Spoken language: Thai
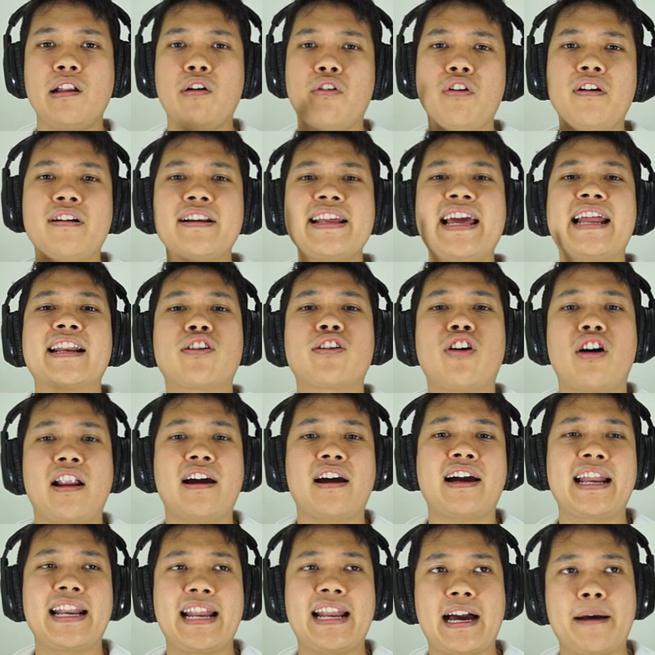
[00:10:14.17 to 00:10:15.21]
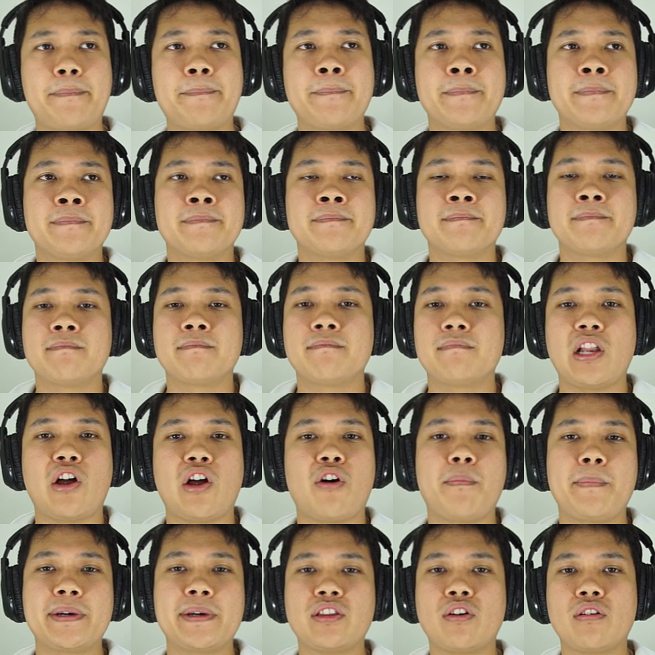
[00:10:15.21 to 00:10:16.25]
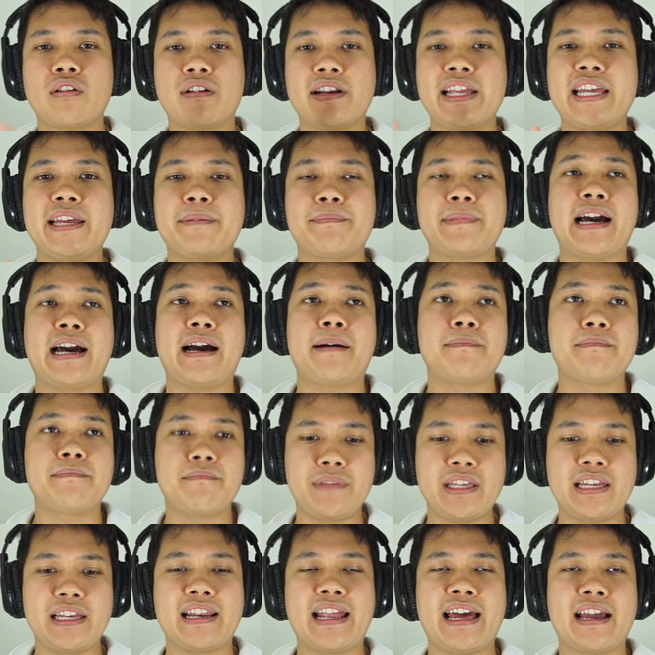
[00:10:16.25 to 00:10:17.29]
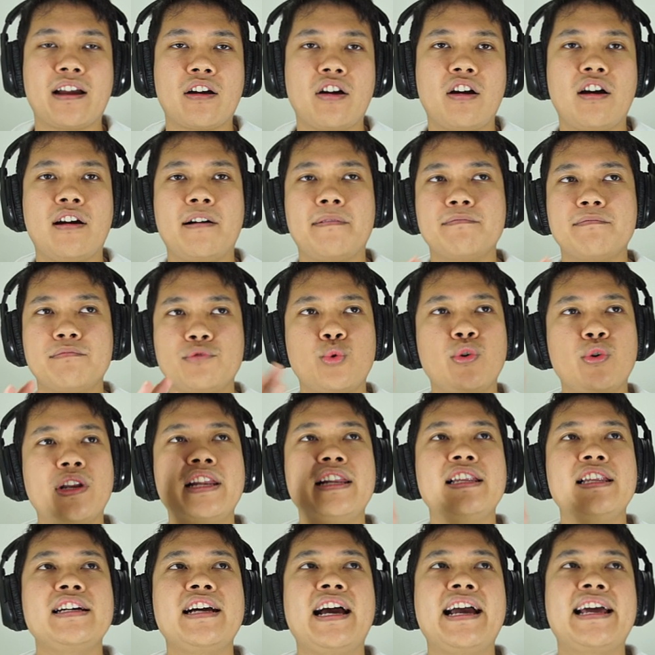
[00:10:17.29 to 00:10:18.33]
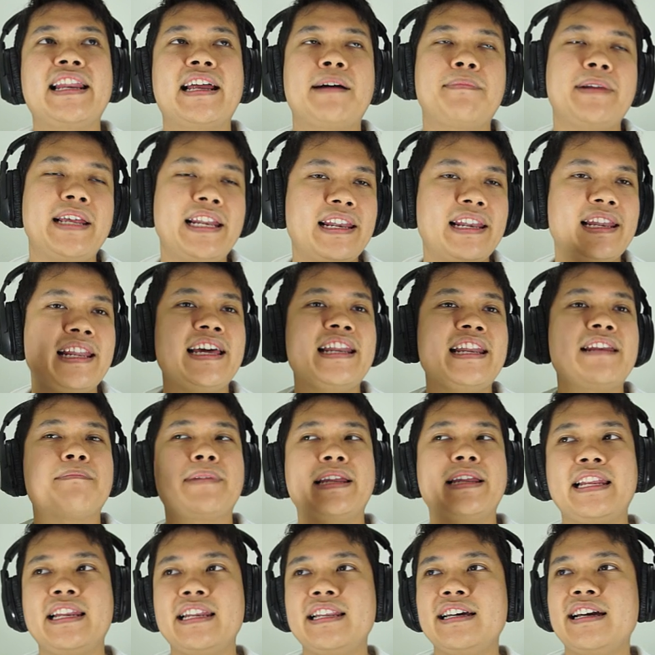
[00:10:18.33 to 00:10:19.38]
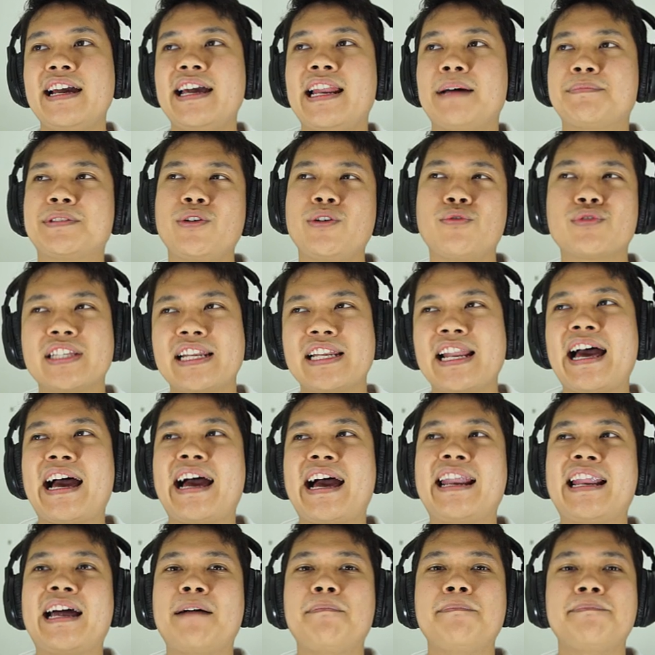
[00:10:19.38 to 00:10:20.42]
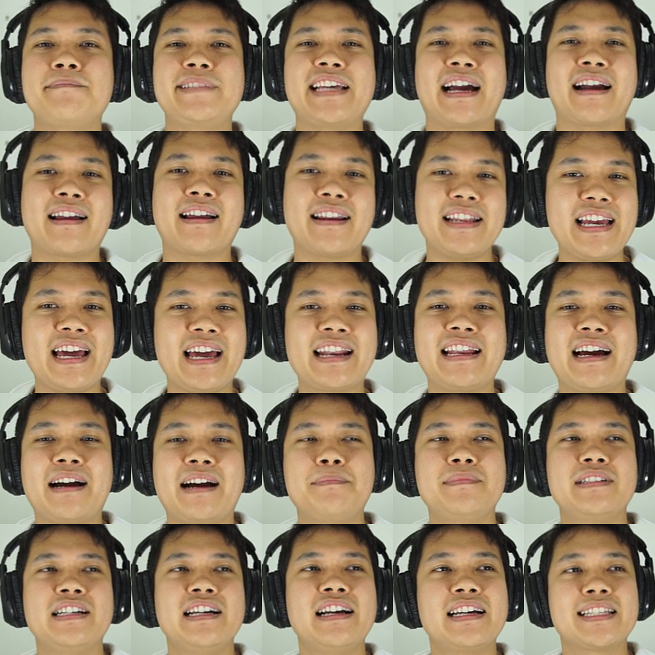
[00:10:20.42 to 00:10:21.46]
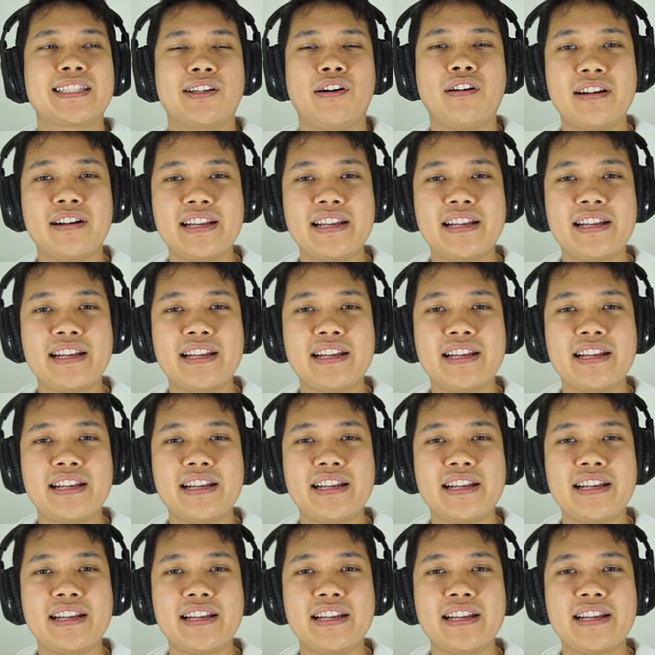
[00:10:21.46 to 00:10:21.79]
เราก็เรียนก่อนแล้วกันนะครับเราไม่ต้องรีบนะครับมีอะไรก็ดูเรื่อยๆเล่นๆไปเรื่อยๆนะครับสนุกสนานครับอย่าเครียดนะครับแล้